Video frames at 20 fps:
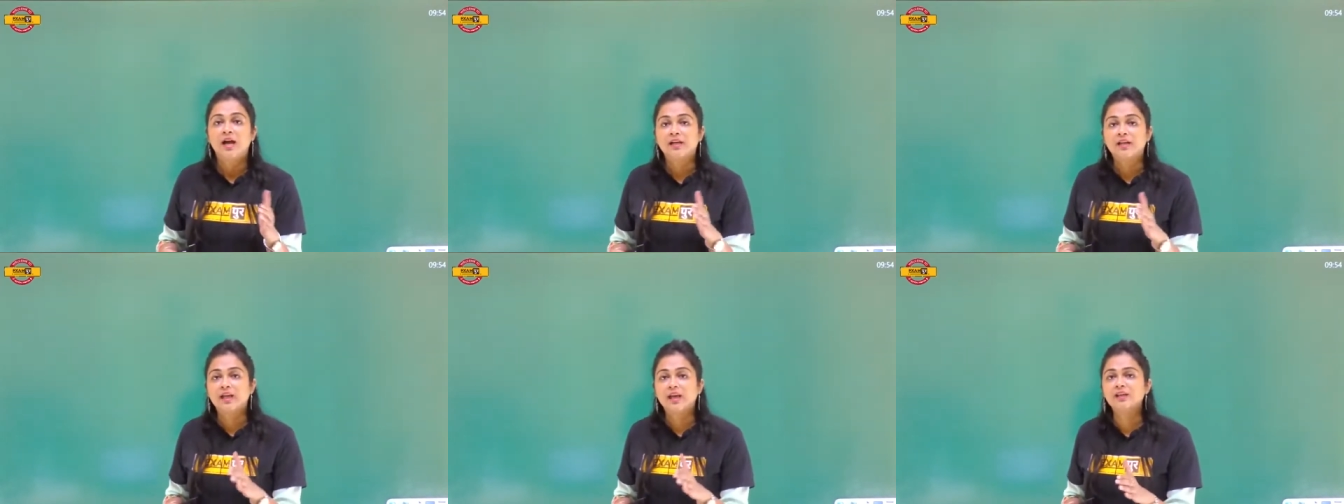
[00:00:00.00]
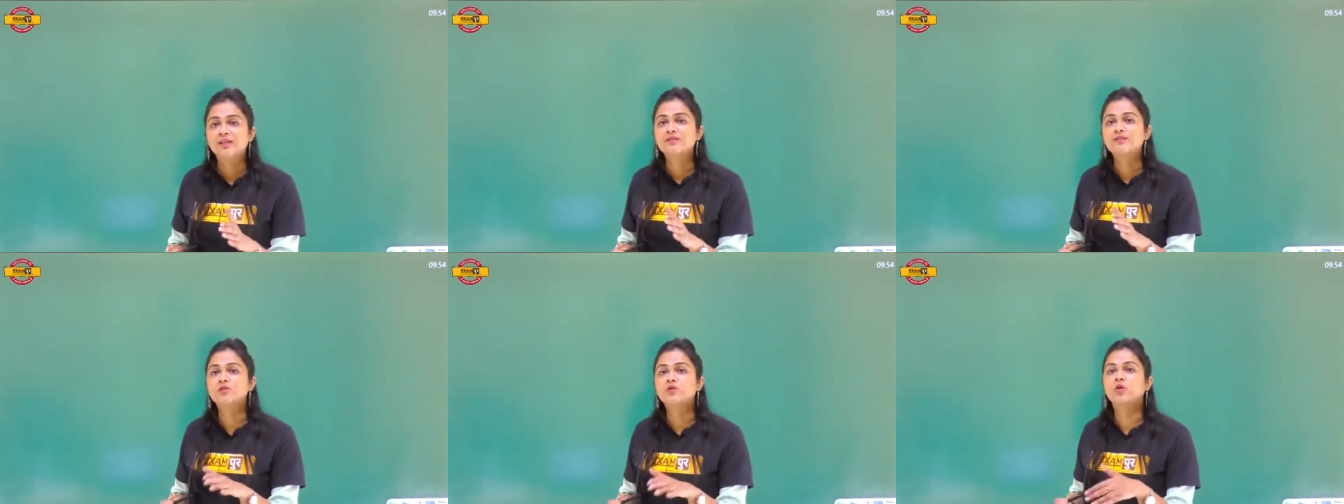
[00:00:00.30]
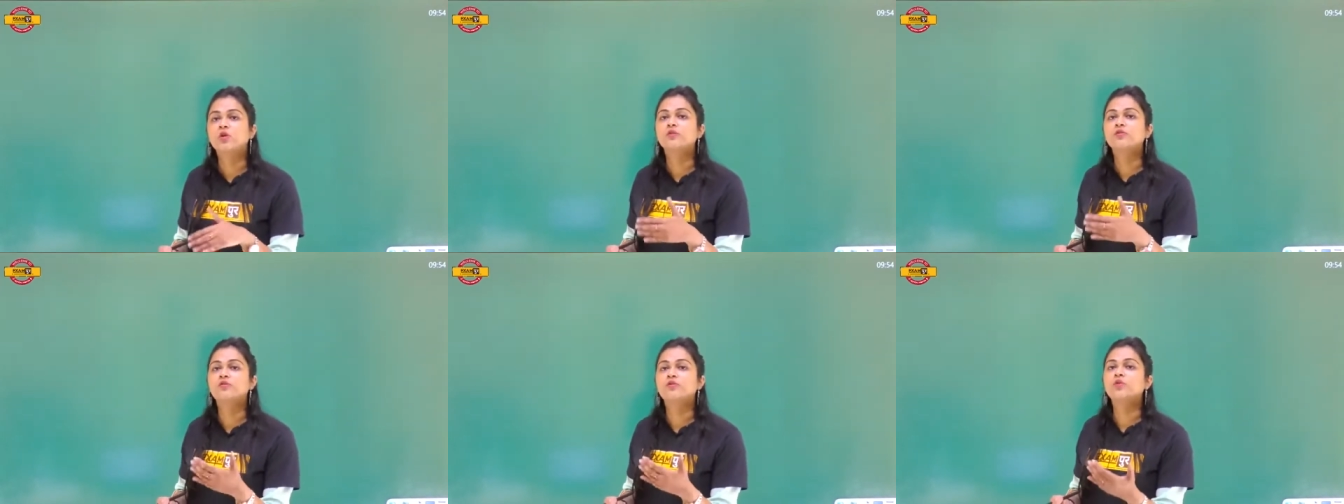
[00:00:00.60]
अगेंस्ट
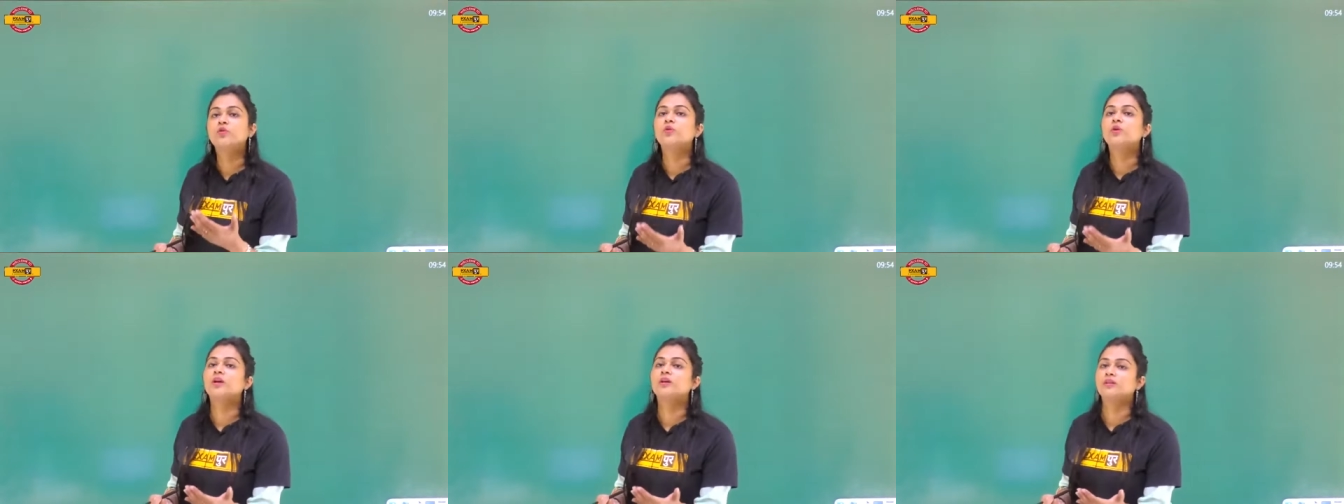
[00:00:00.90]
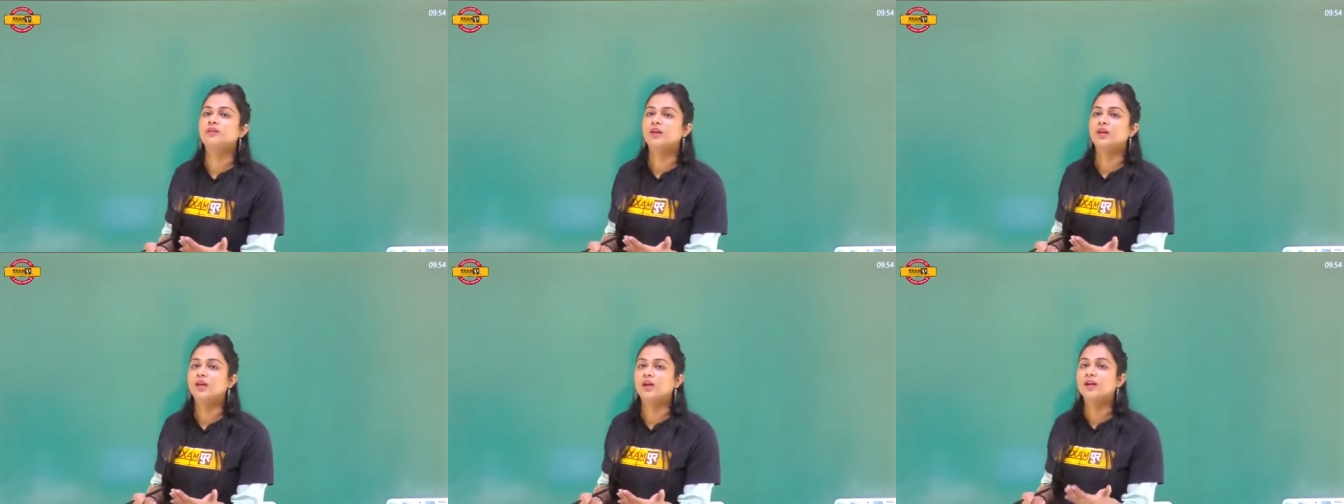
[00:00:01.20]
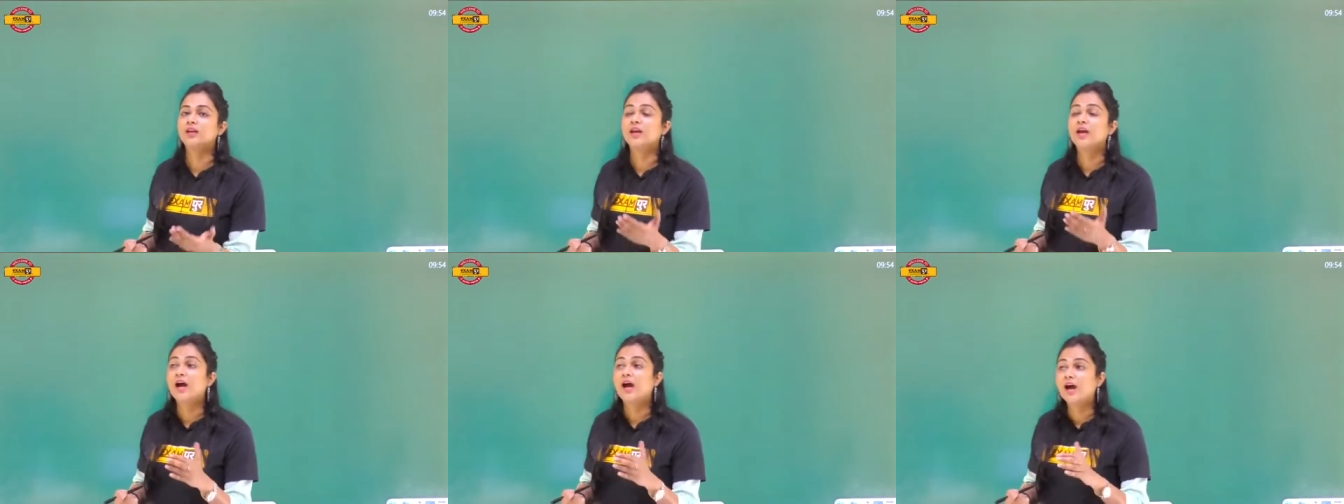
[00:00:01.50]
कोई व्यू रखते
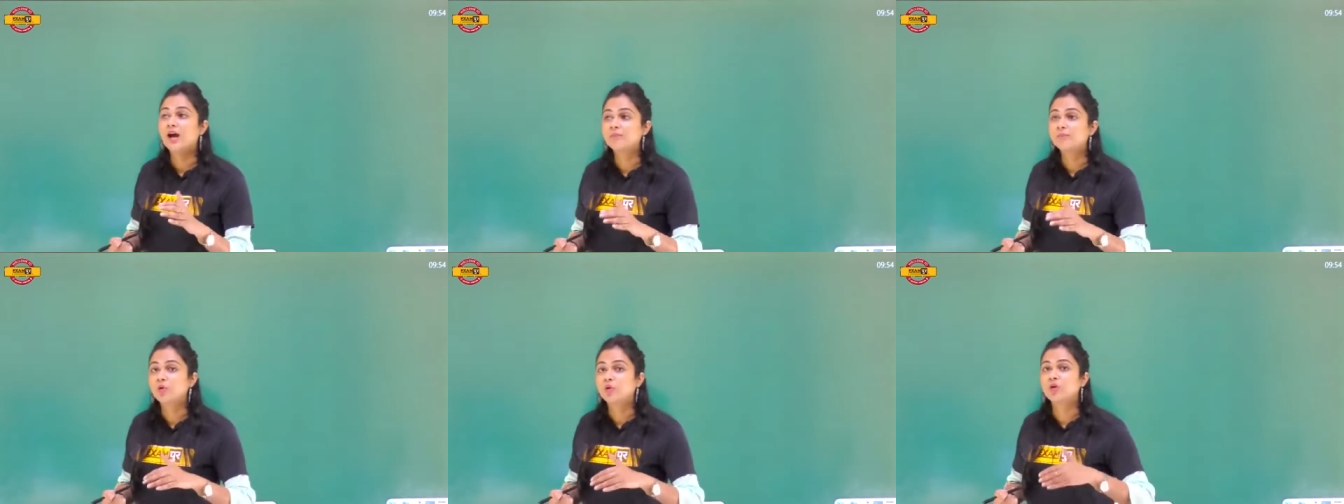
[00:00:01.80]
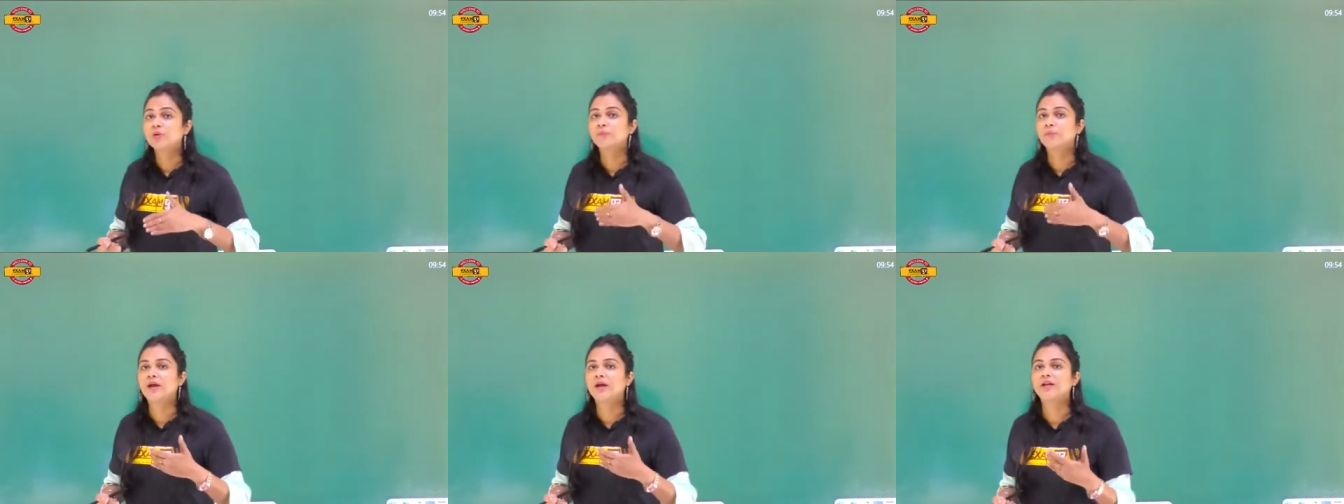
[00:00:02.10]
हैं या हम कोई